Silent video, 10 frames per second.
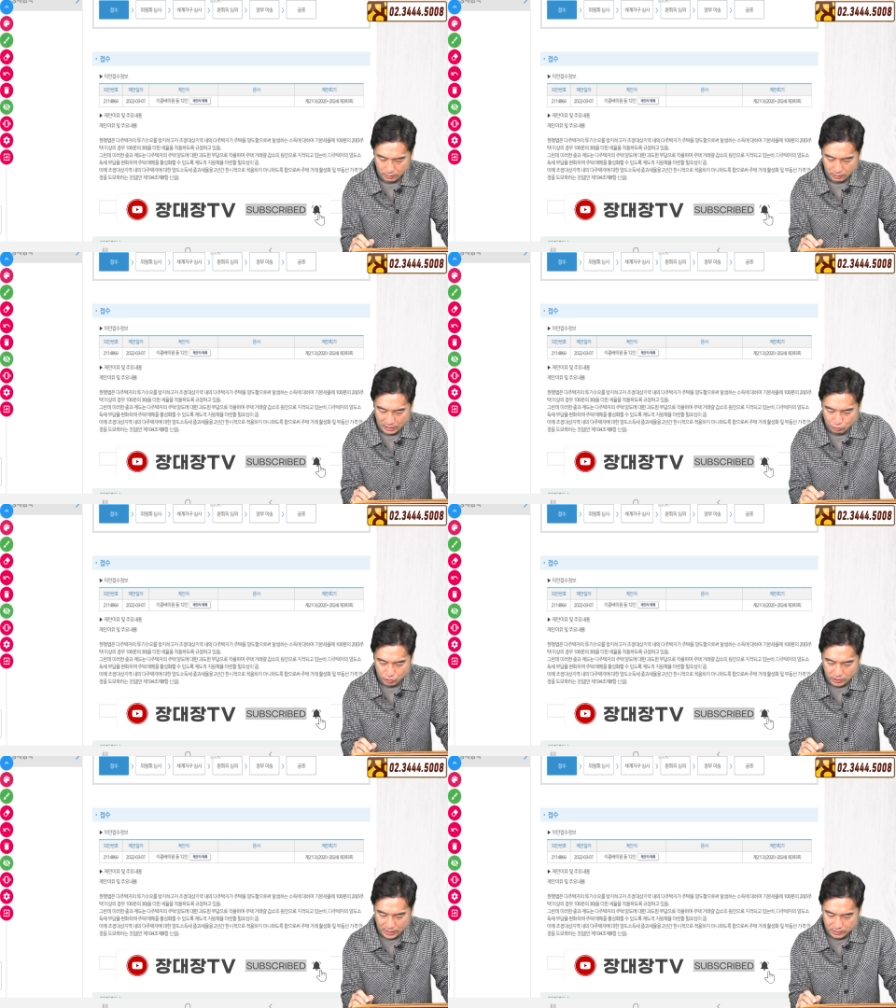
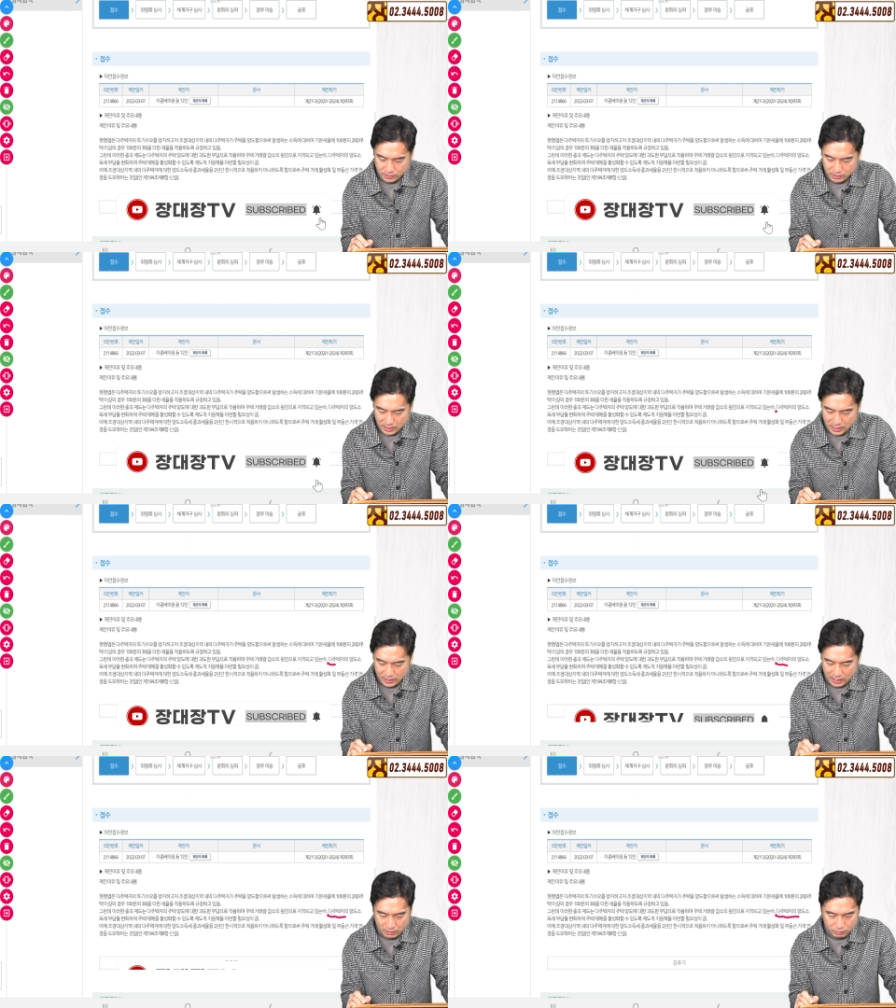다주택자
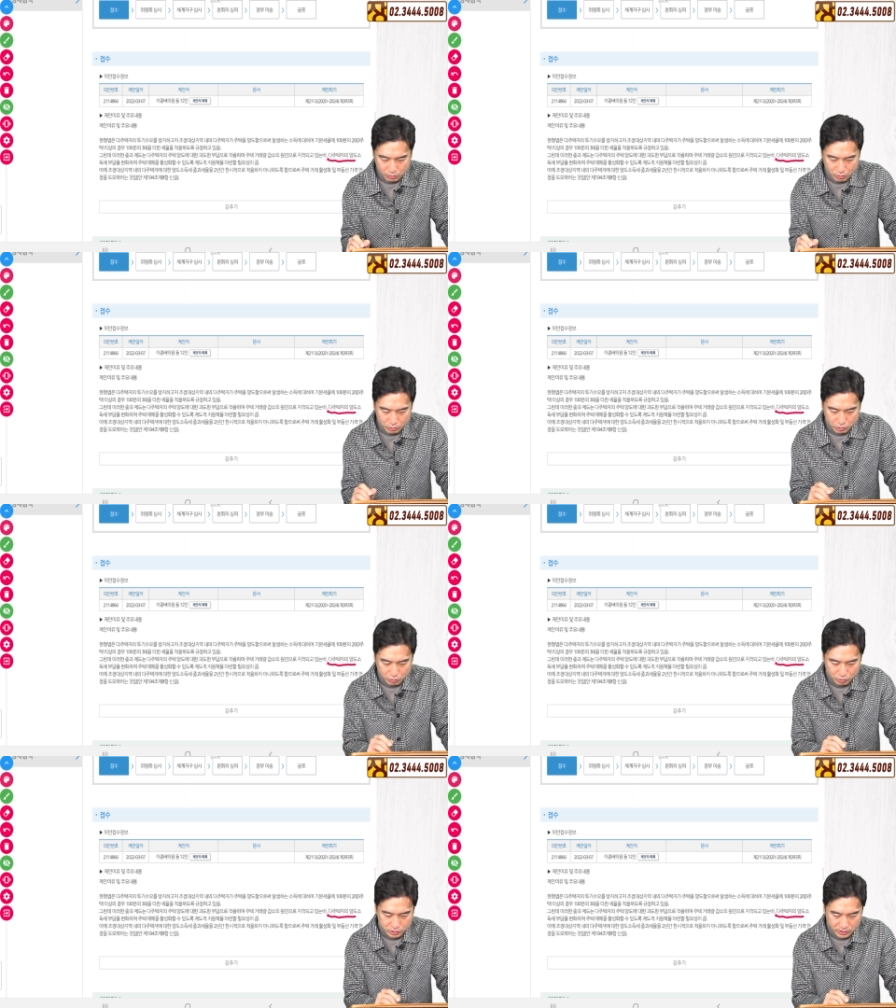
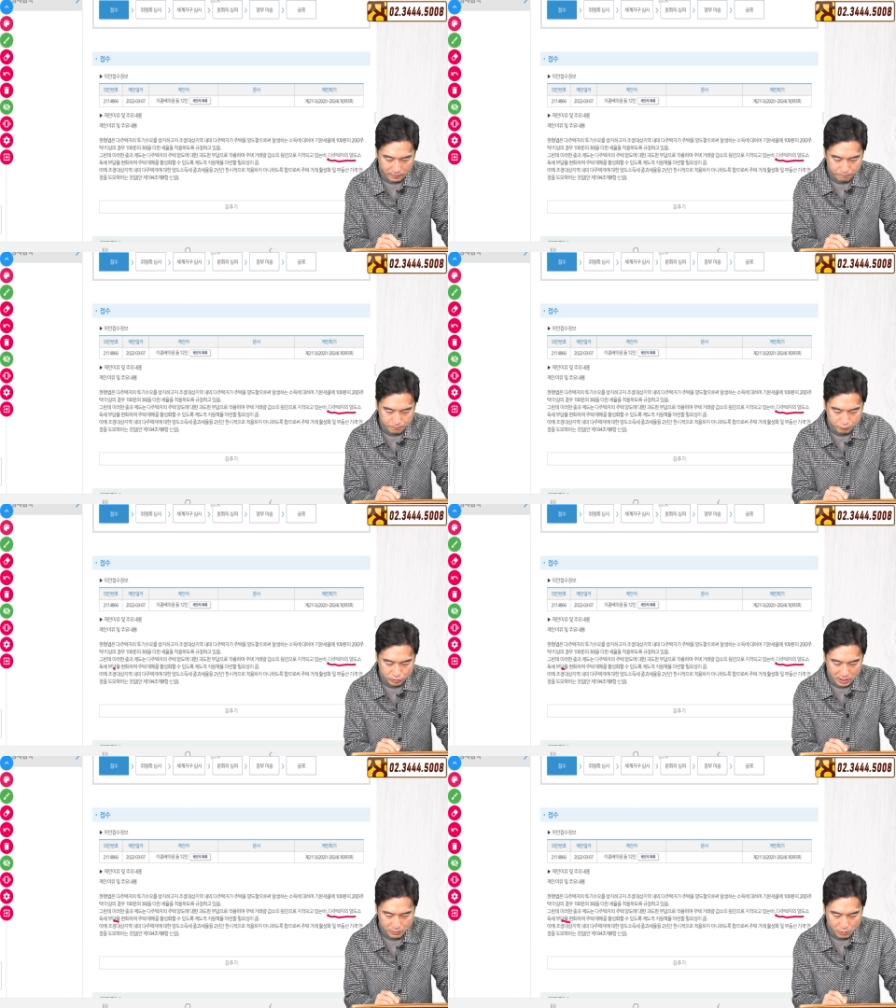양도소득세
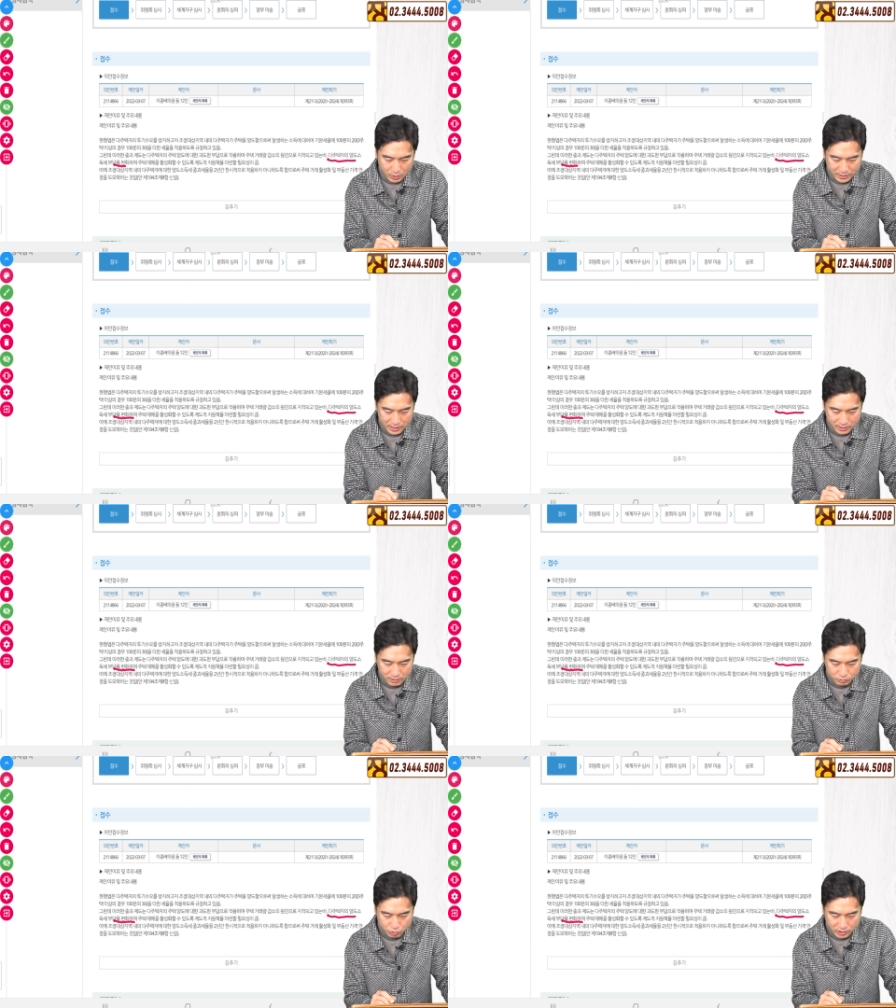부담을
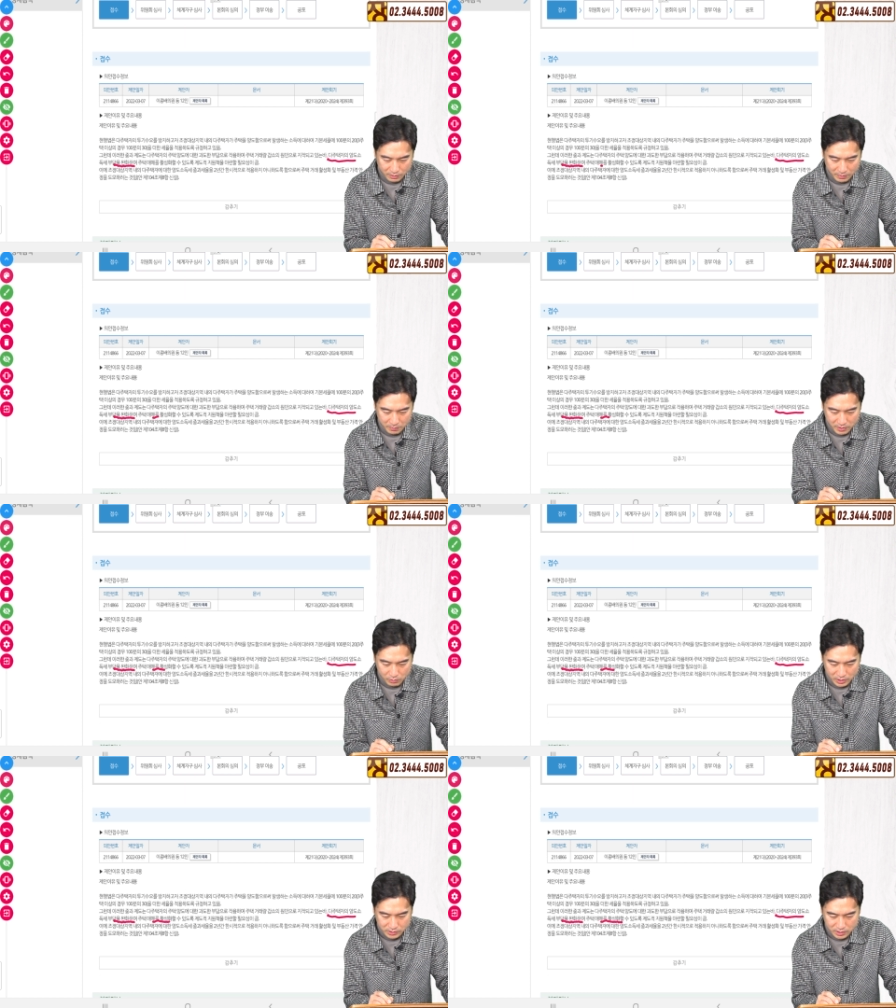완화하여 주택
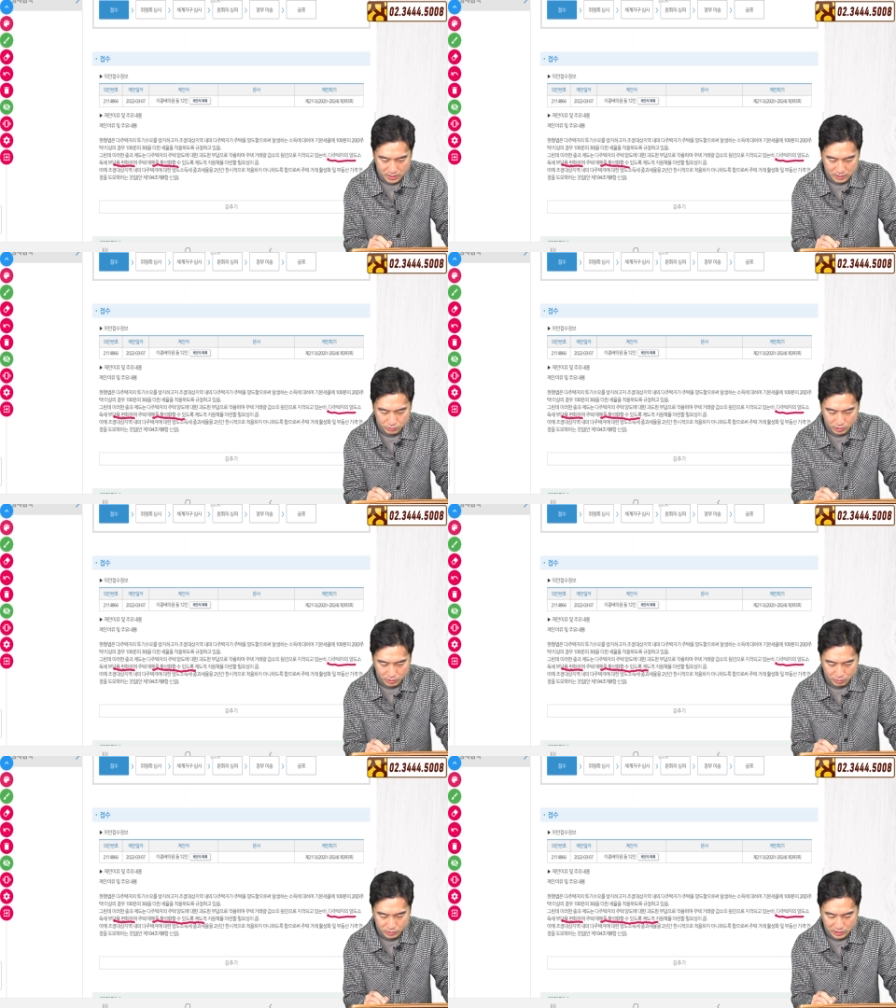매매를 활성화할 수
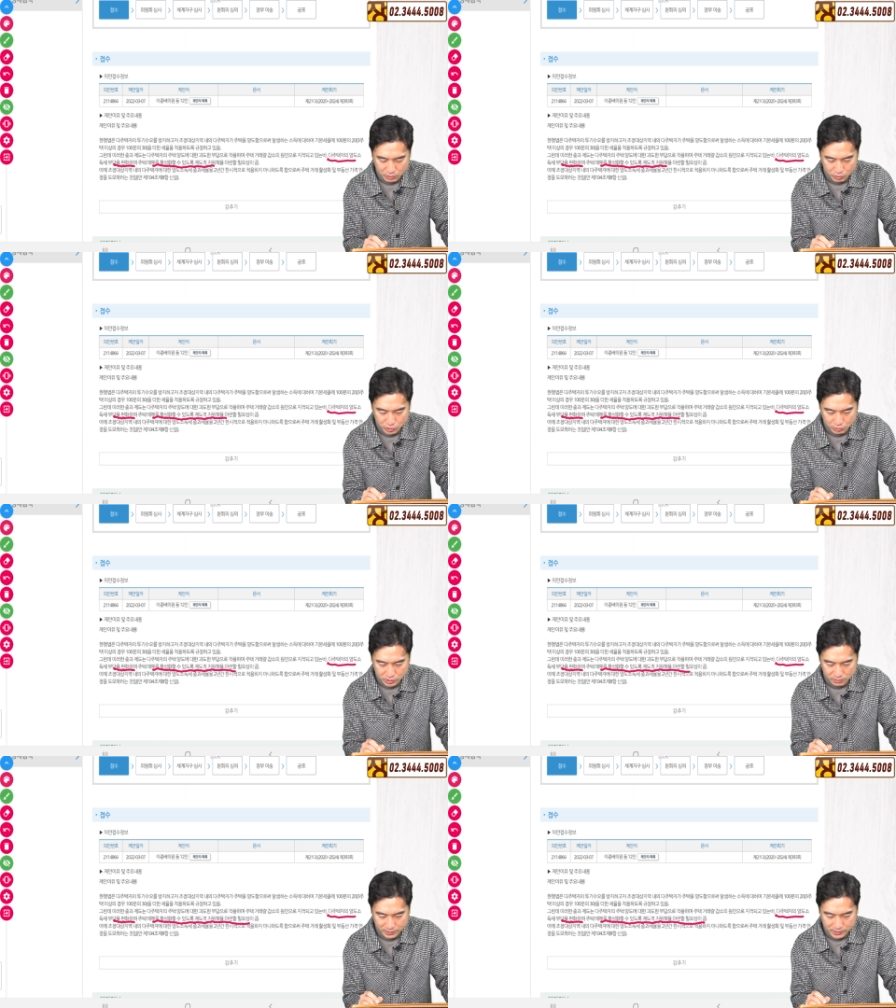있도록 제도 적
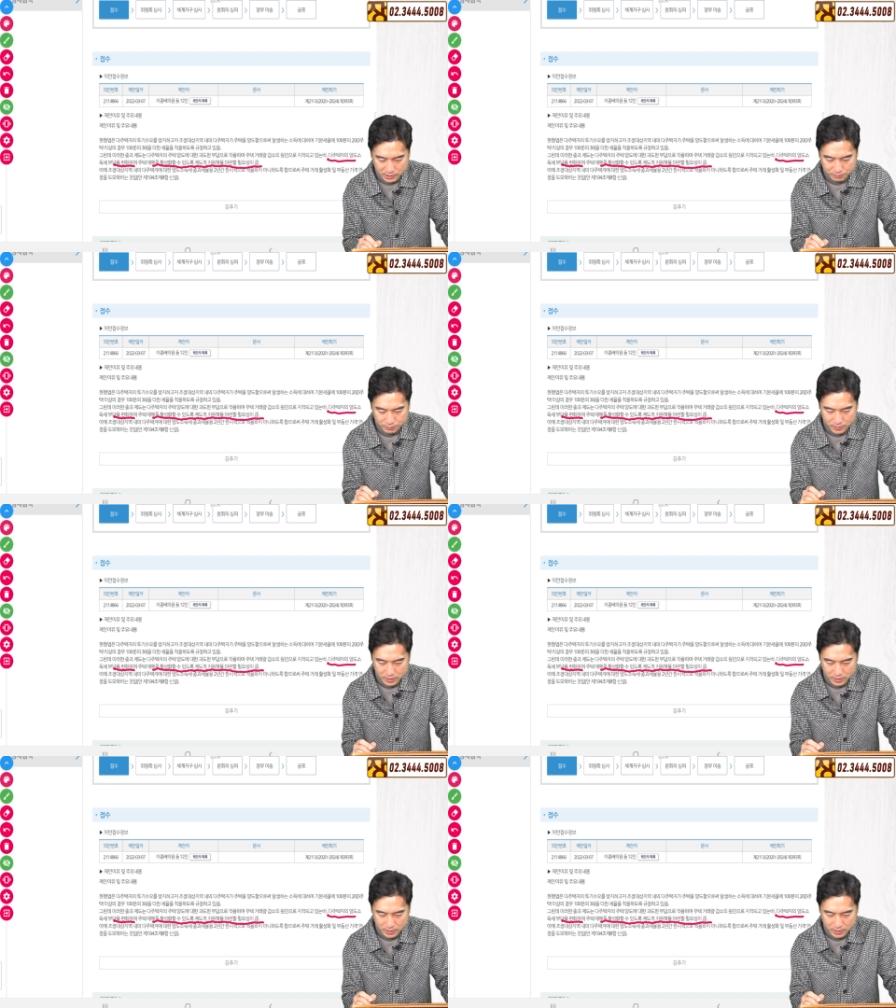지원책을 마련할